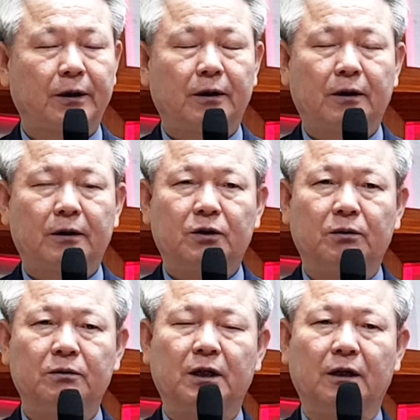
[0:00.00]

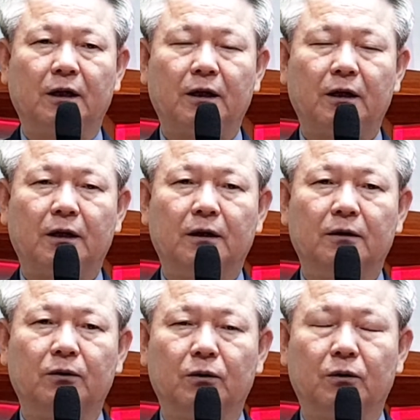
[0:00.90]
천사가
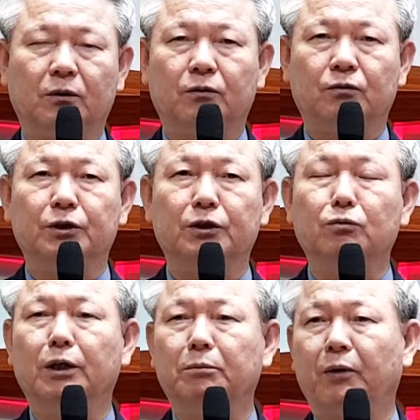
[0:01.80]
또 우리
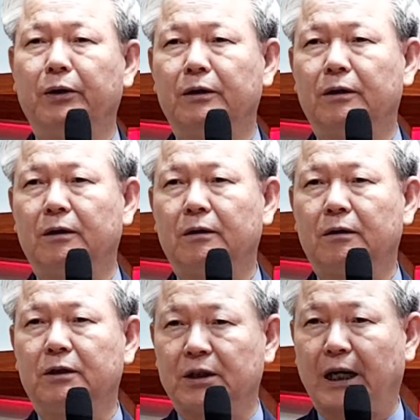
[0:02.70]
눈에
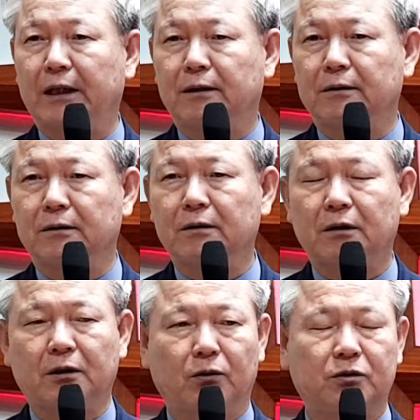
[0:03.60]
보이지 않는
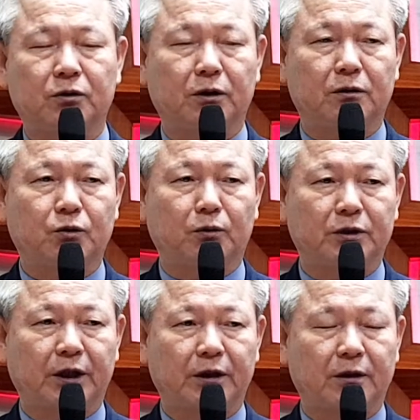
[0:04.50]
영적인
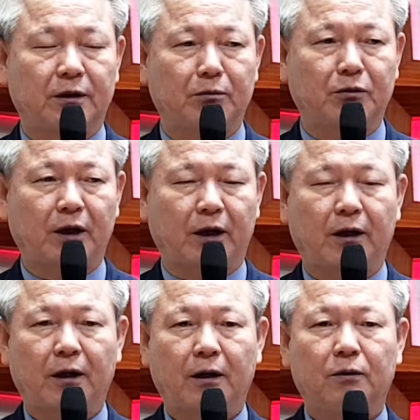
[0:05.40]
존재이기 때문에
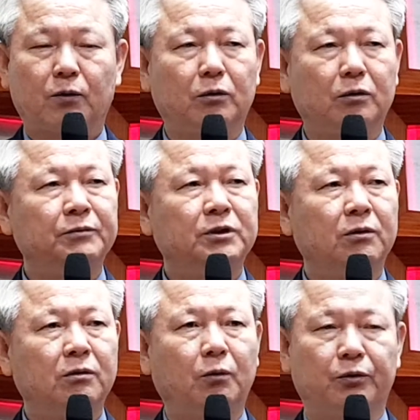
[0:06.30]
또
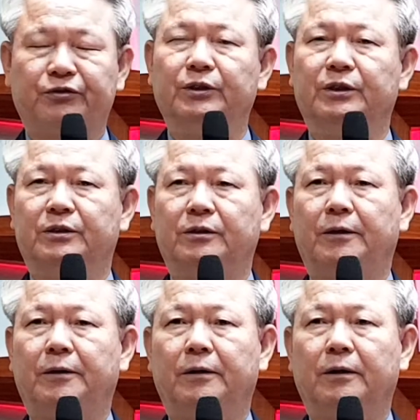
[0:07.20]
음성으로 올 수도 있어요.
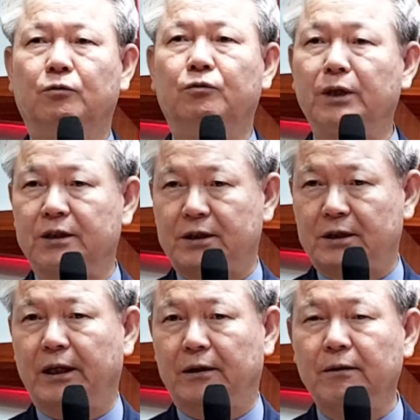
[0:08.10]
구약
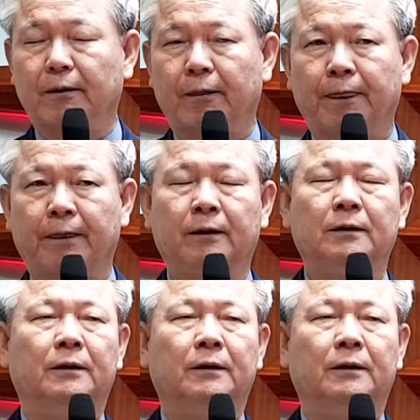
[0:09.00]
시대는 그러니까